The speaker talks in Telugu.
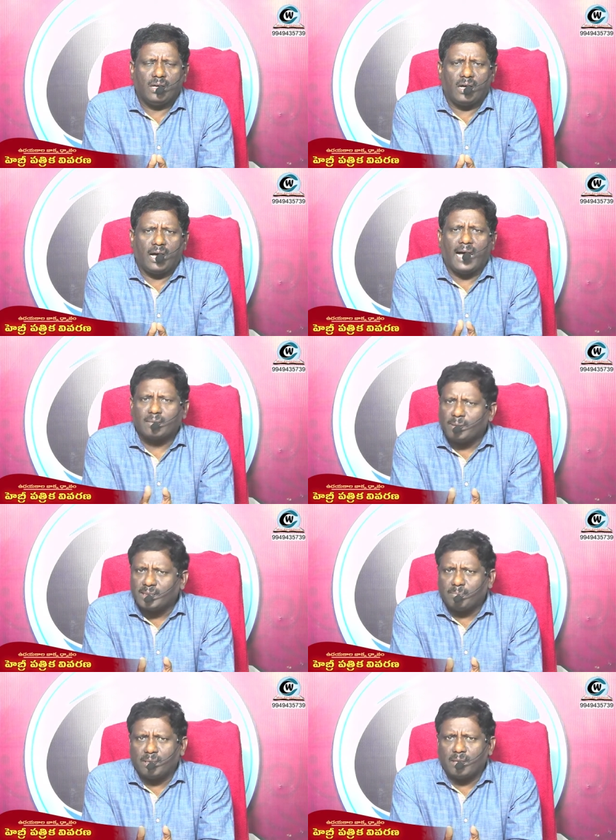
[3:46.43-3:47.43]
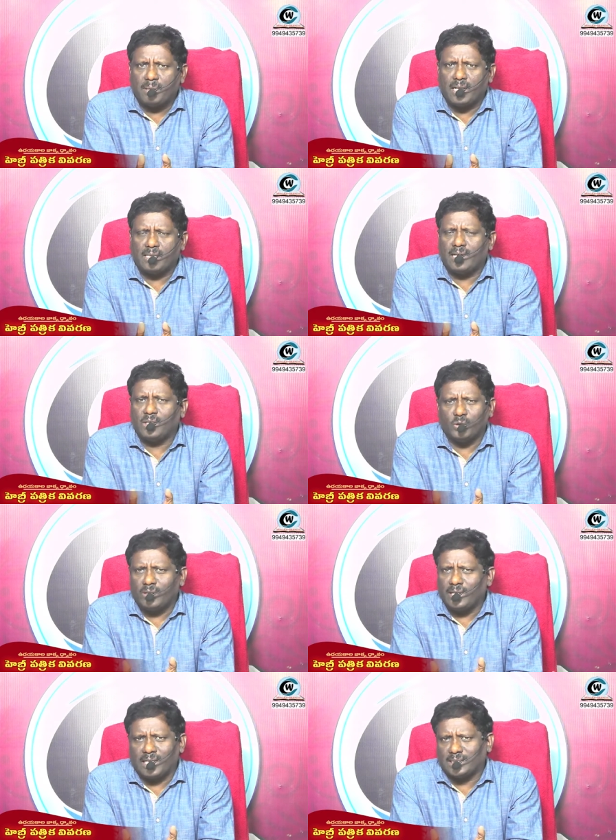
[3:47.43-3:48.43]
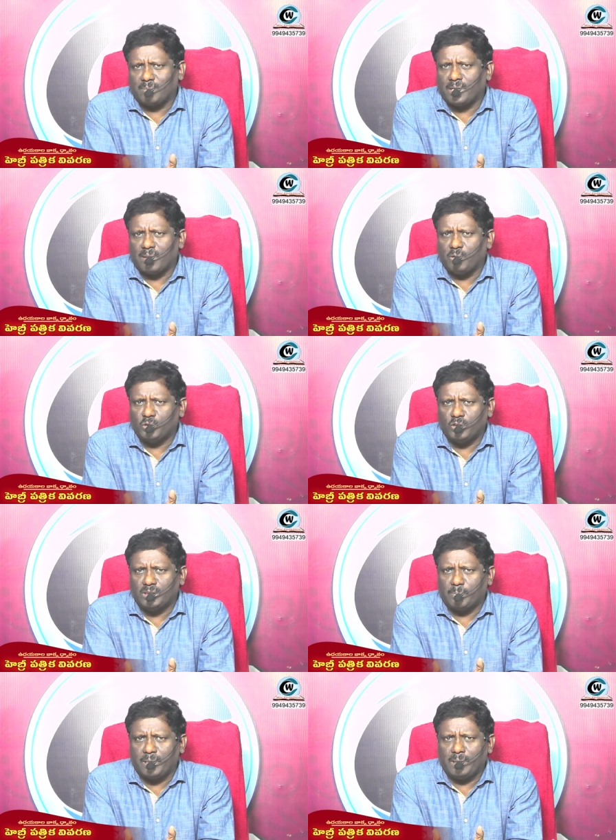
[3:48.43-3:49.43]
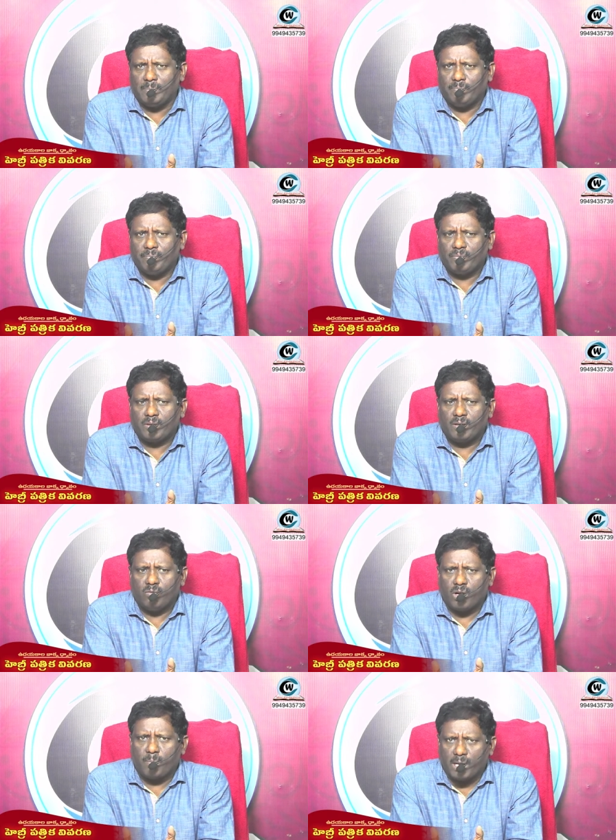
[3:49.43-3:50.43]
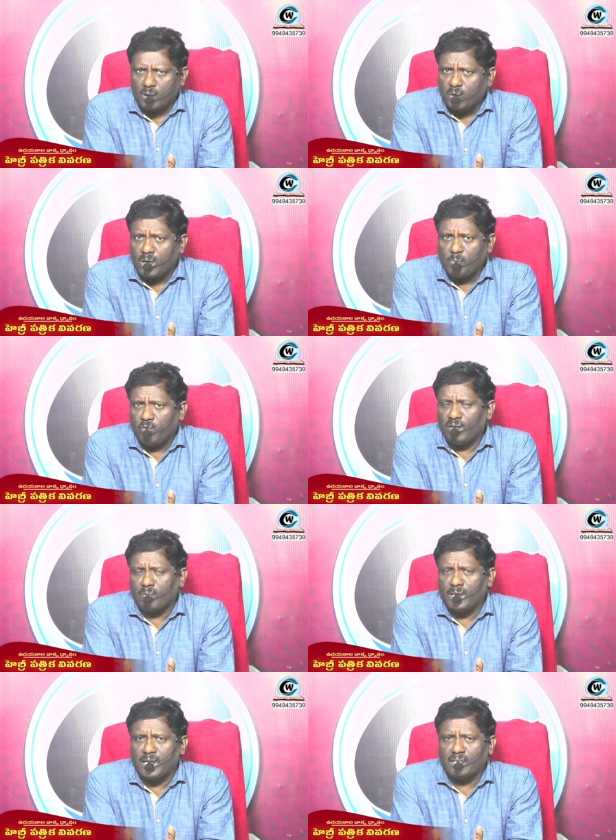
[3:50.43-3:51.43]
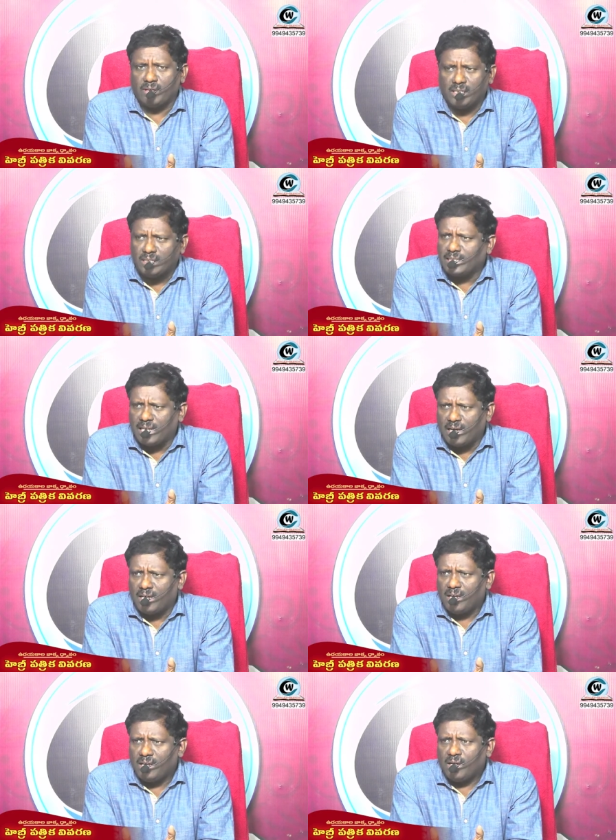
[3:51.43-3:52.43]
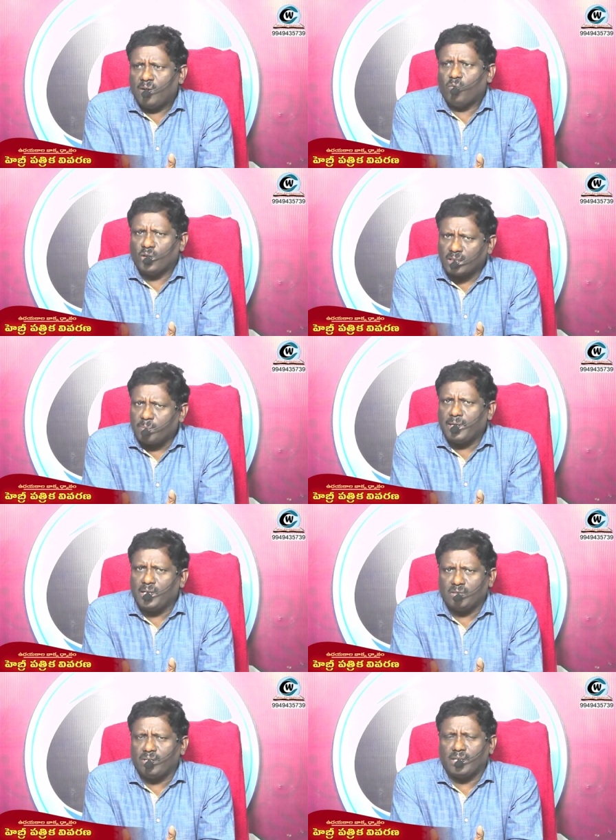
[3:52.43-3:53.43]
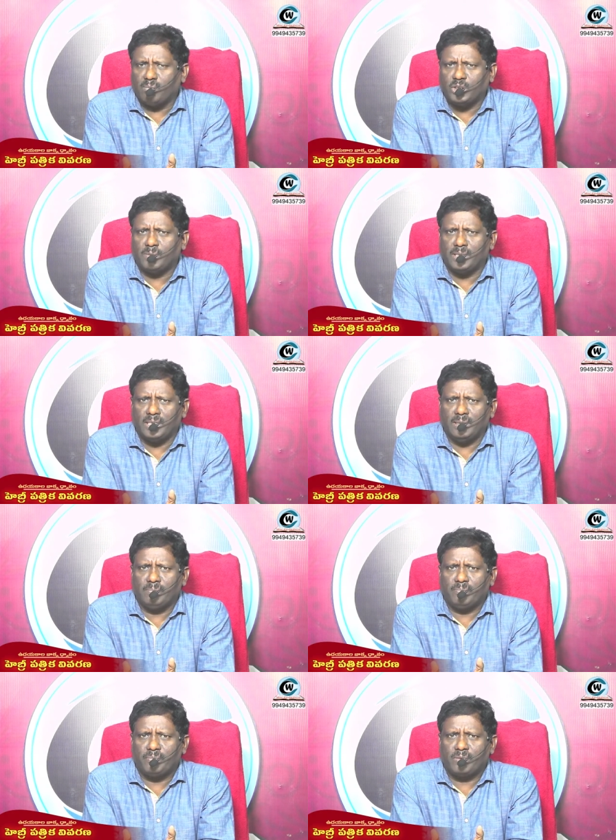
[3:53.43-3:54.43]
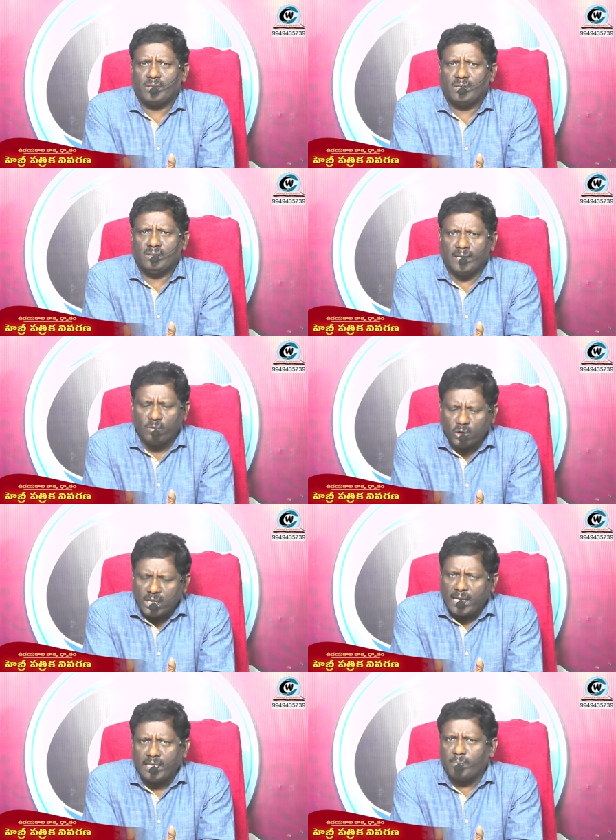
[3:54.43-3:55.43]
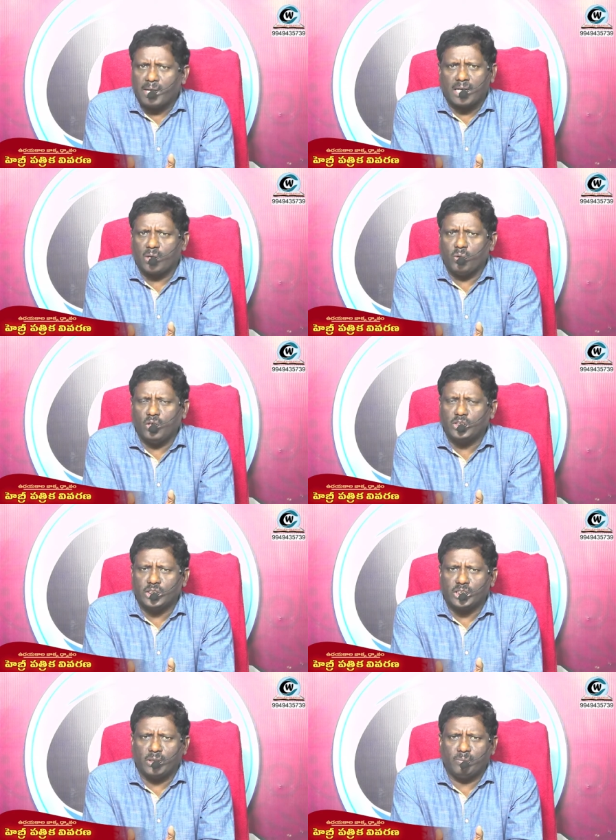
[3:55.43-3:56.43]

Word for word: ఆత్మ సంబంధమైన దానితోటి ఎలా సమానమవుతుంది చెప్పండి ఒక పరలోకమును విడమనేటువంటిది చాలా ఉన్నతమైనటువంటి అంశం అది దేవుడు దానికి మనకు అర్హుల్ని చేశాడు